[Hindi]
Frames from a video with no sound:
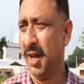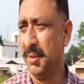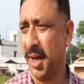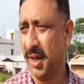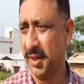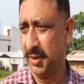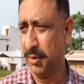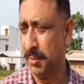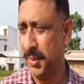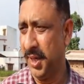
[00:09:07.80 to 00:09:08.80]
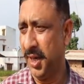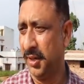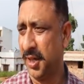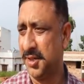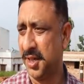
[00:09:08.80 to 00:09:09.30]
अभी हाल के दिनों में ये
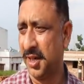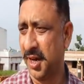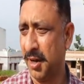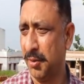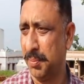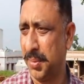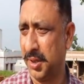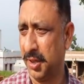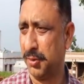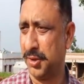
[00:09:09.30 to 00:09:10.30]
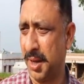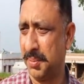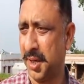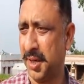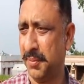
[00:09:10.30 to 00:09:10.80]
इनका चल रहा है वो पत्थर को
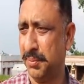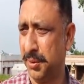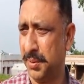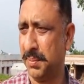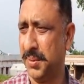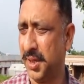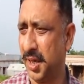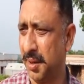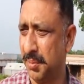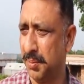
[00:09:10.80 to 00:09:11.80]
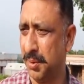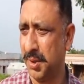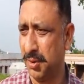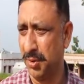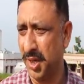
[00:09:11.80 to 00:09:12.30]
साफ करना पुष्प अर्पित करना अपने
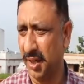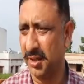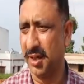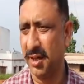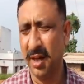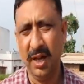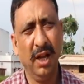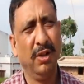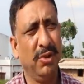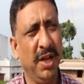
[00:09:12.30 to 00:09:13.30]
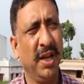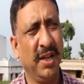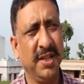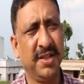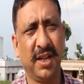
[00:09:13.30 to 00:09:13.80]
पूर्वजों को याद करना तो
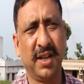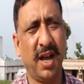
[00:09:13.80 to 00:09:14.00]
एक ये चल